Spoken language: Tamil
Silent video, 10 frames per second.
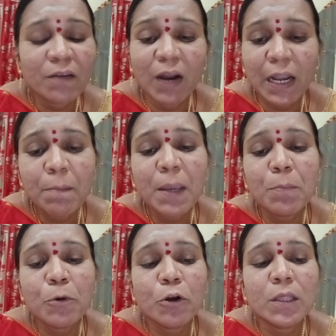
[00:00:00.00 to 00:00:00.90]
வலிமை
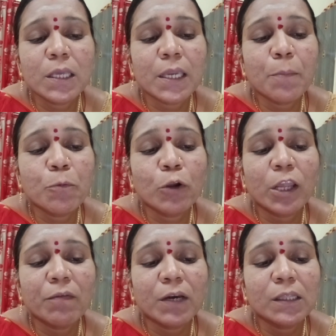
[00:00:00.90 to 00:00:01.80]
பொருந்திய
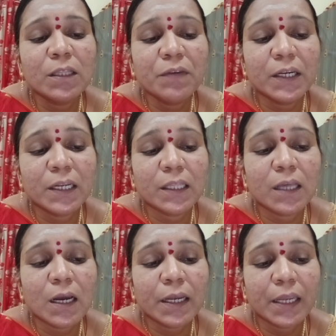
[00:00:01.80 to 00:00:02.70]
புலி
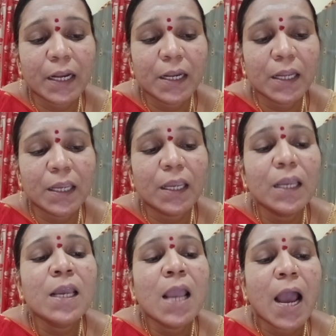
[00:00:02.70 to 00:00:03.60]
வந்துவிட்டதாக எண்ணி
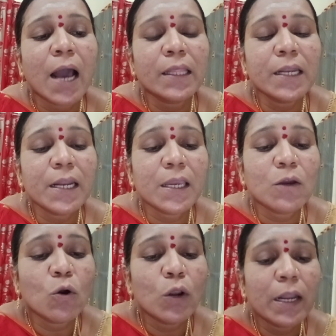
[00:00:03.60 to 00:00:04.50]
அதனை
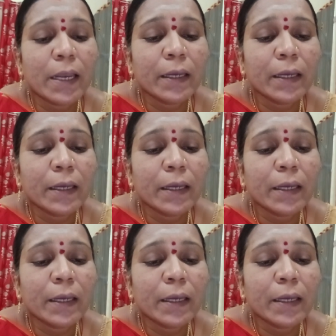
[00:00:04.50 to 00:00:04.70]
கொல்ல